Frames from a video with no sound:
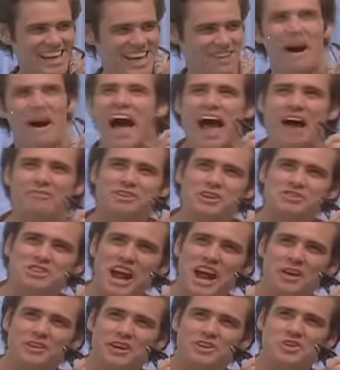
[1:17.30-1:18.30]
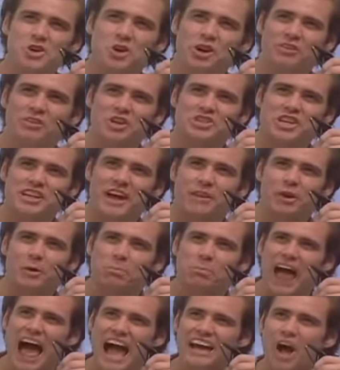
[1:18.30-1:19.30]
S'il faut qu'à cette fin je creuse un trou
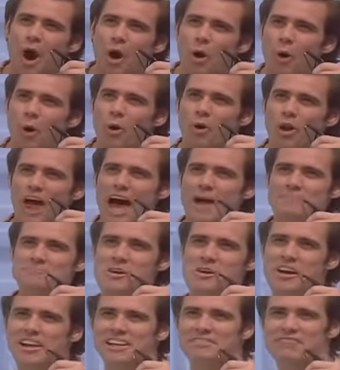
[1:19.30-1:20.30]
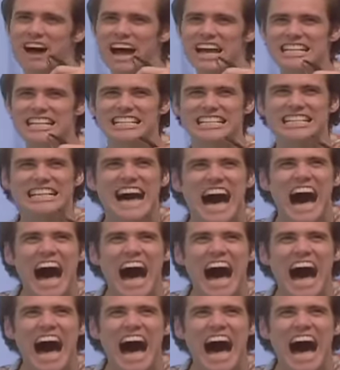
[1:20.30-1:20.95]
noir au milieu de l'univers, eh bien je le ferai,